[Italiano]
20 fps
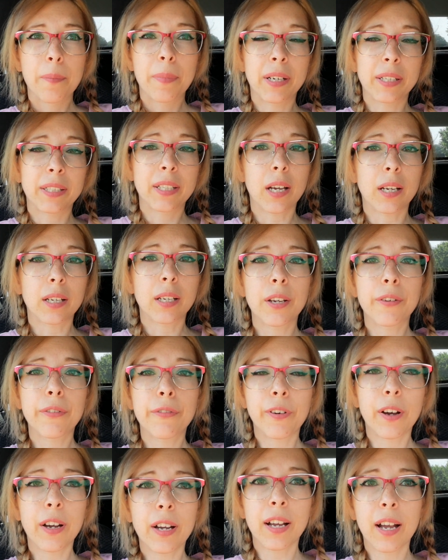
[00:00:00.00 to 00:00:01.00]
perché a che
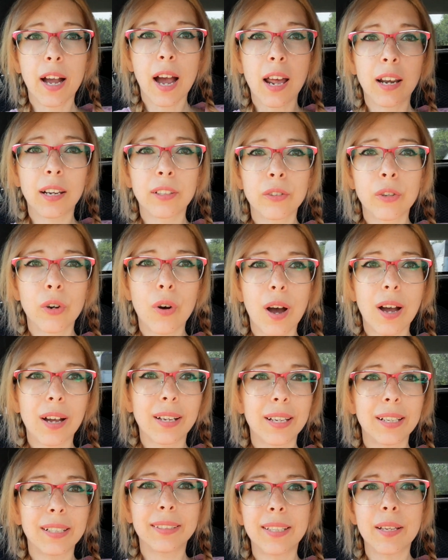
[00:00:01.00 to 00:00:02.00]
fa caldo, a
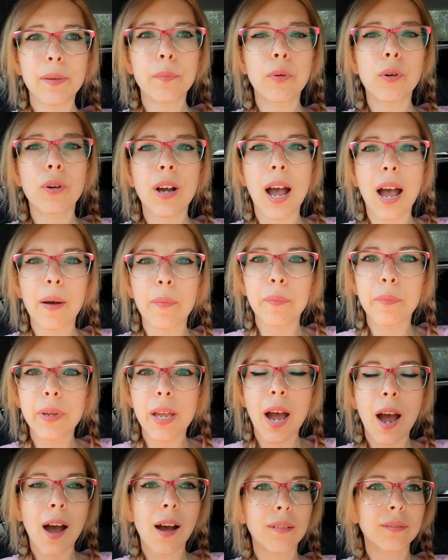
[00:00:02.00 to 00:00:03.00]
che il tempo
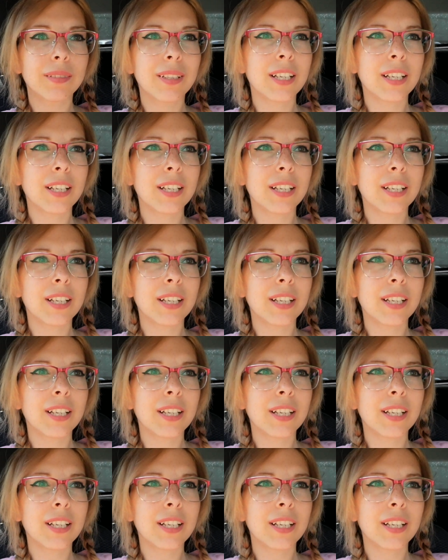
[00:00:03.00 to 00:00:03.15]
cambia